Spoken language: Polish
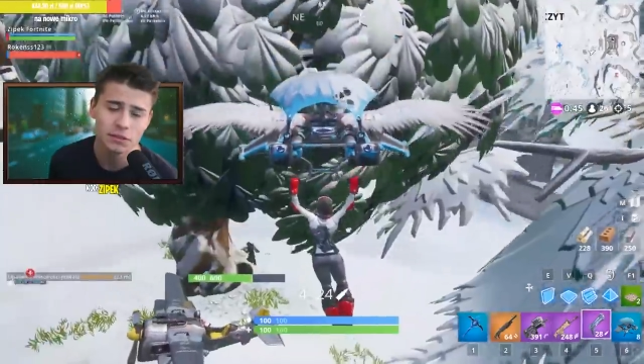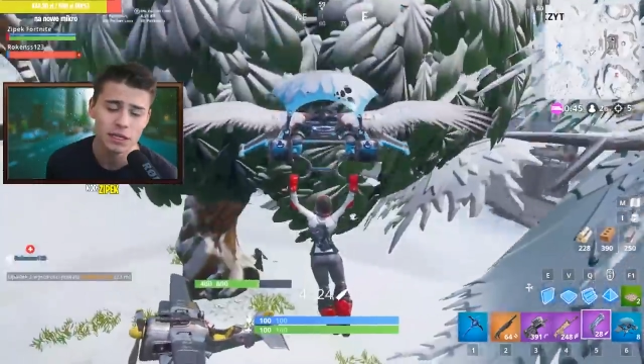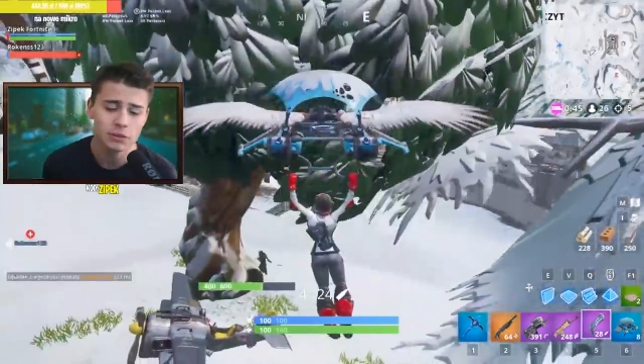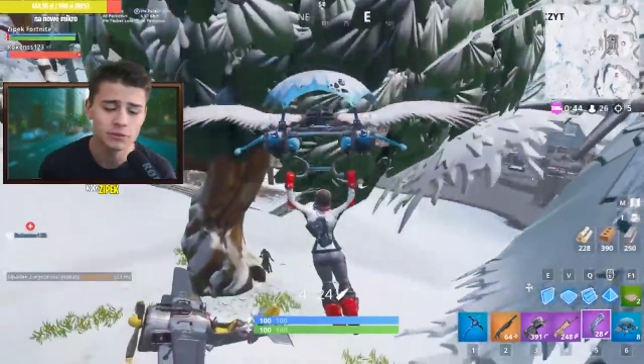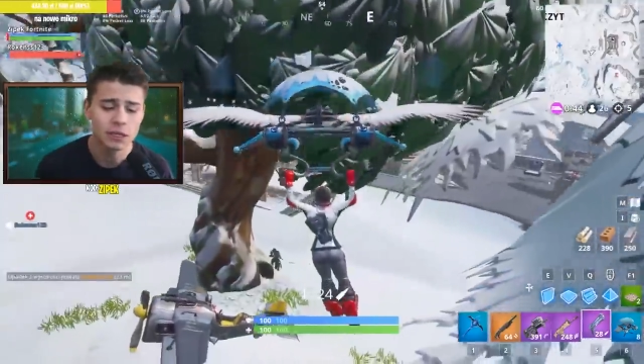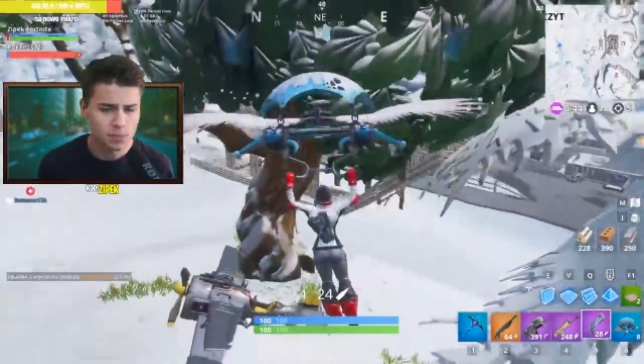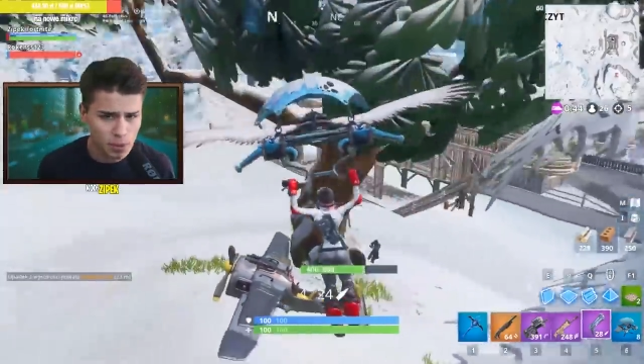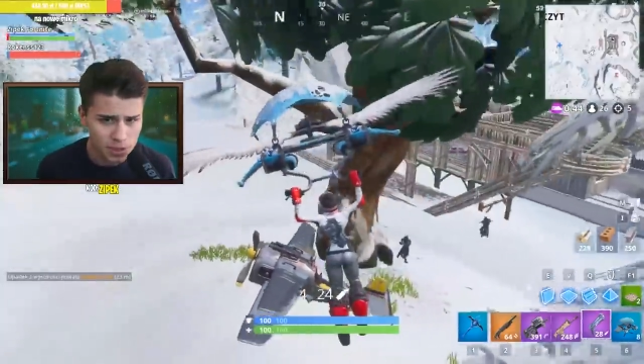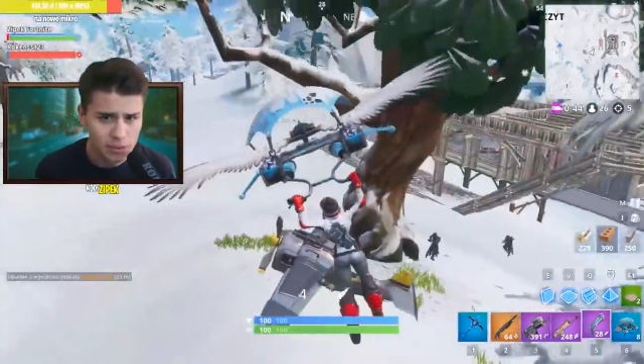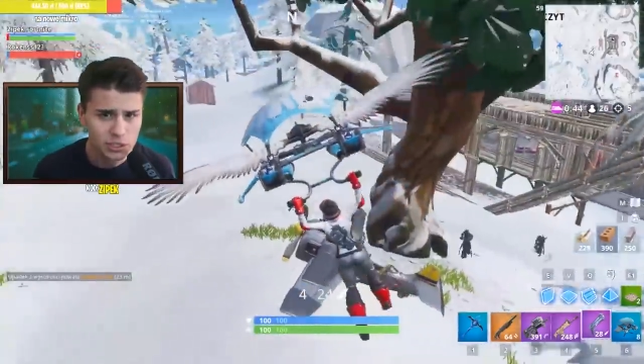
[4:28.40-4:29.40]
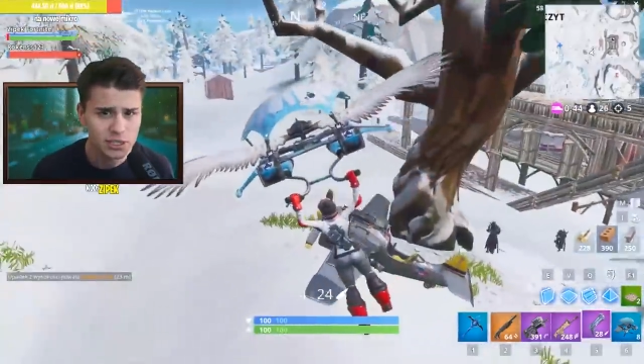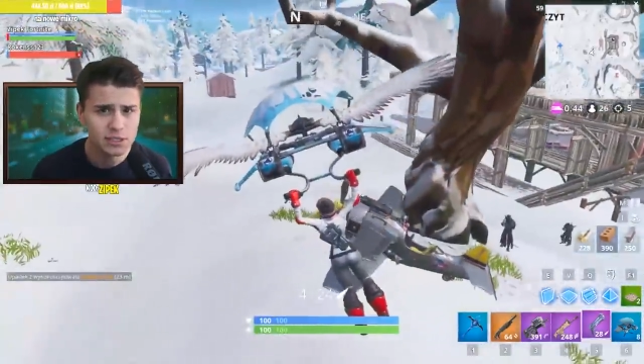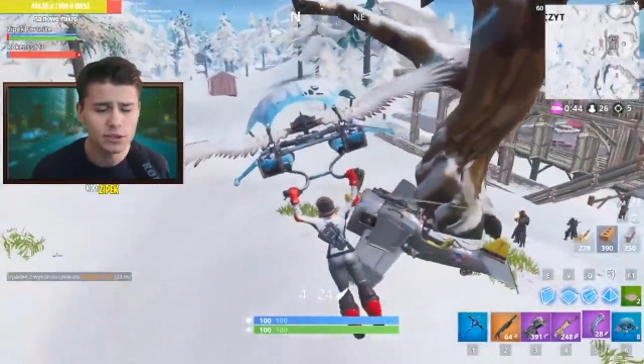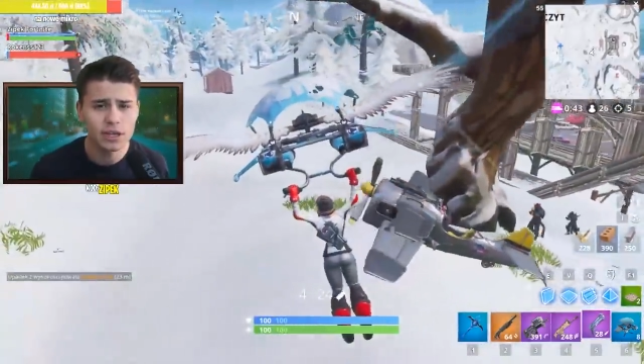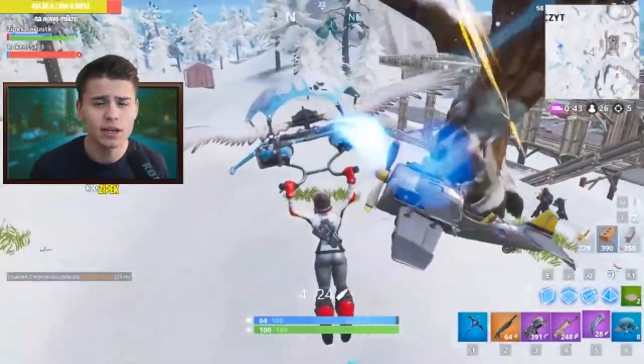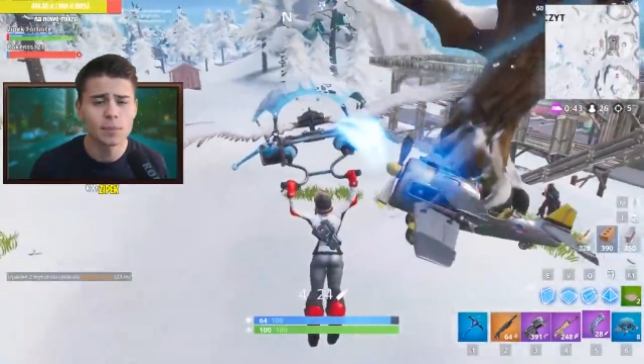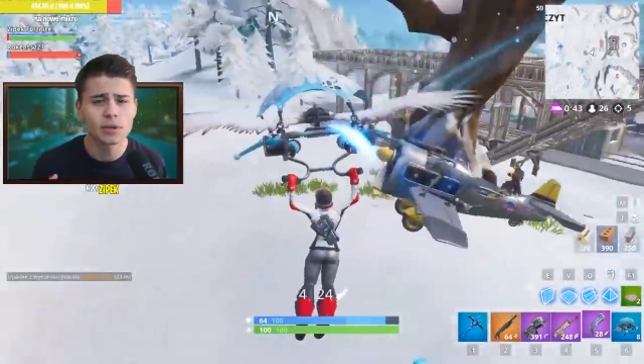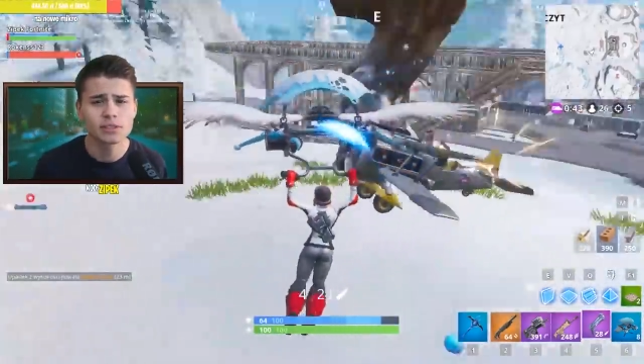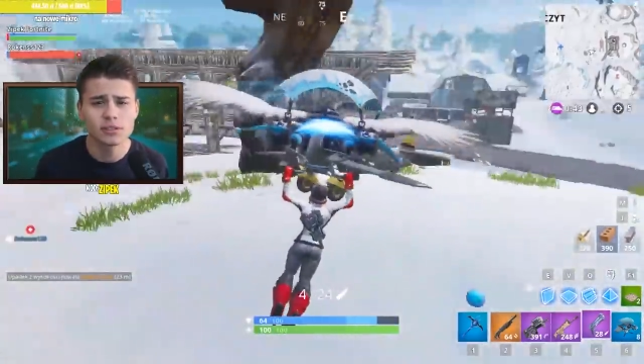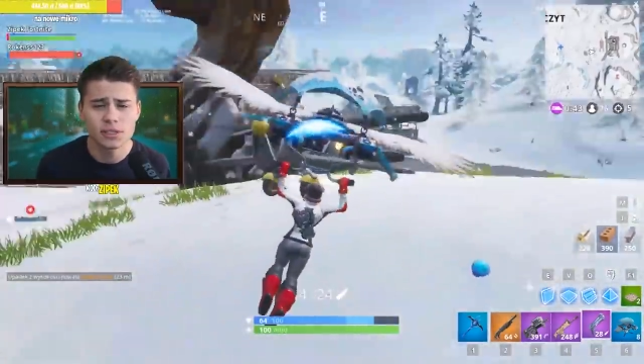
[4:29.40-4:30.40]
fragów. Przypominam, że jest to gierka
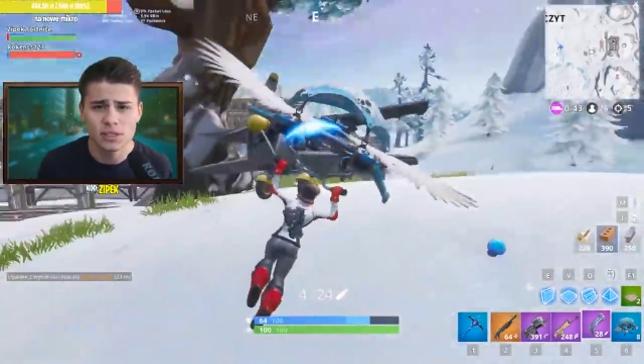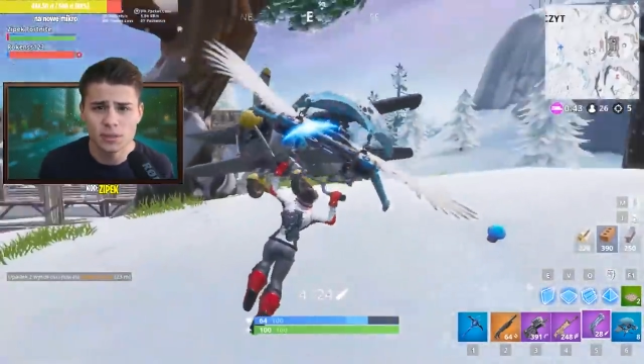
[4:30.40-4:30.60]
prosto ze